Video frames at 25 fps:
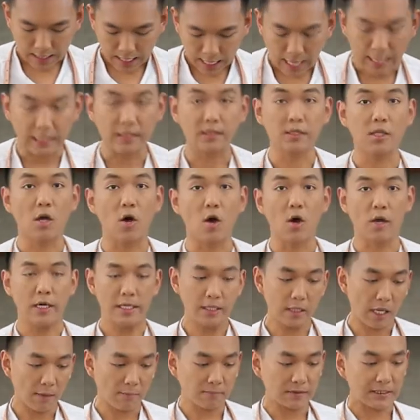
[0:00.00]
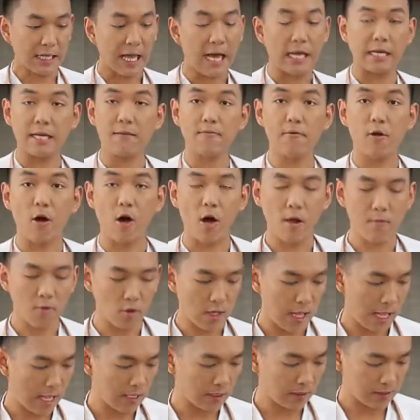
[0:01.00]
หั่นต่อนี่ครับสะอาดเรียบร้อยหม
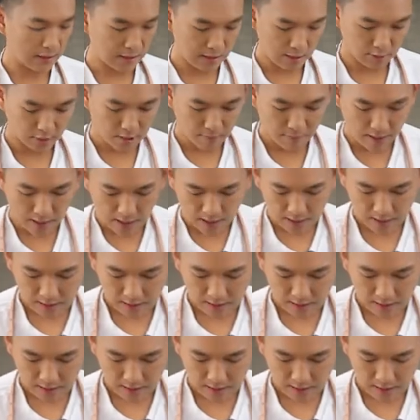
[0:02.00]
ดละเราจะมา